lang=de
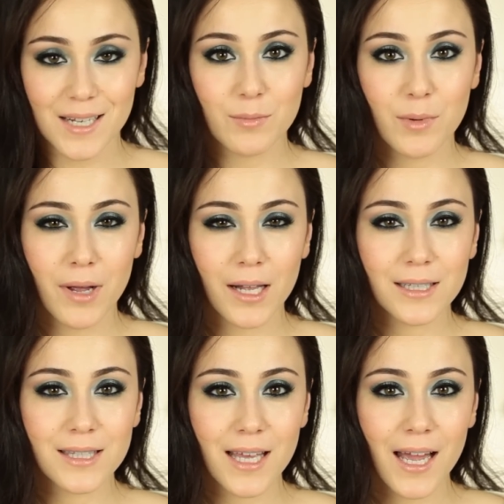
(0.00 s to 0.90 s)
hat mir mal
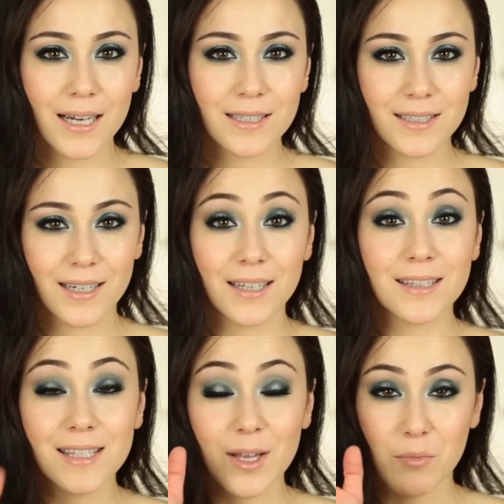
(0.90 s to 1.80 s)
gesagt,
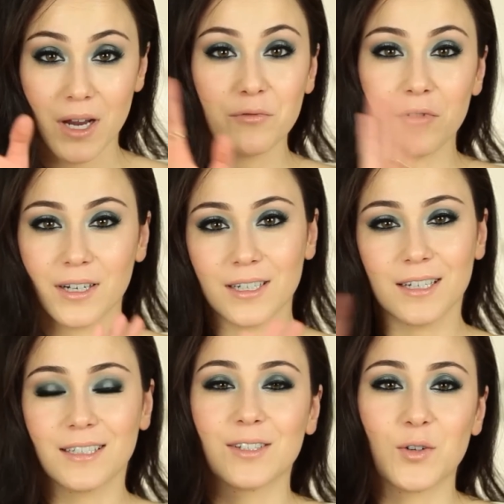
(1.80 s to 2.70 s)
ganz am Anfang, da
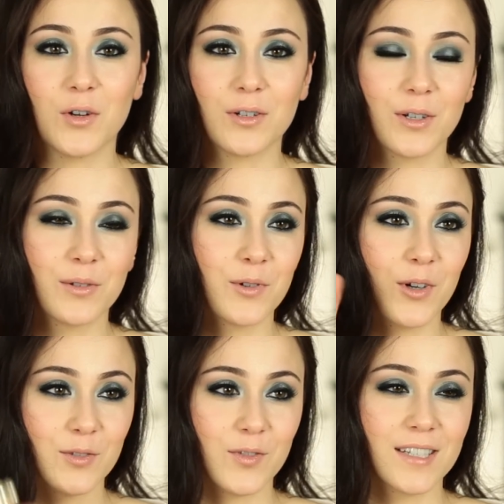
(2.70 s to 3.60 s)
hatte ich noch,
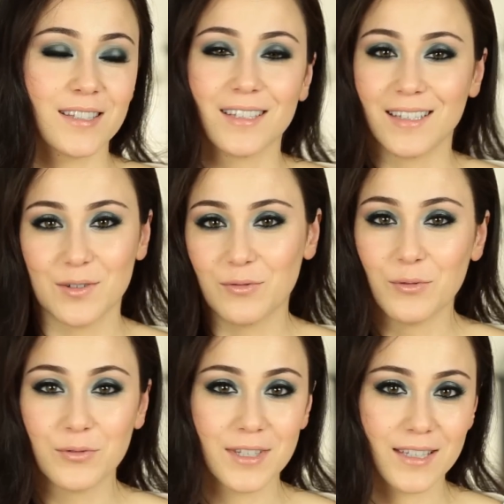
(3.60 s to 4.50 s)
Gott weiß nicht,
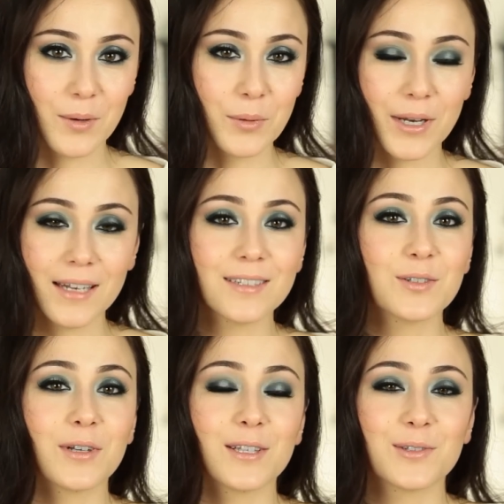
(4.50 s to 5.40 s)
50 Abonnenten
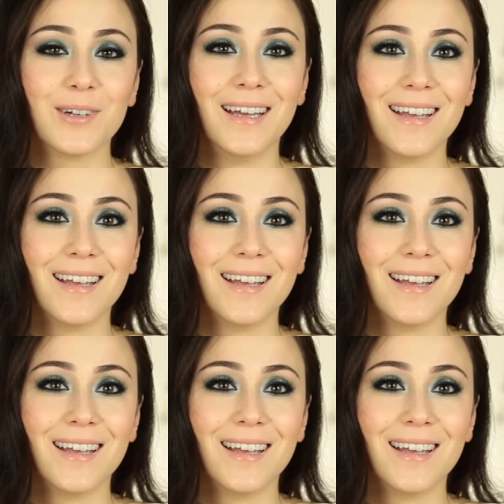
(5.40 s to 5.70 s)
oder so.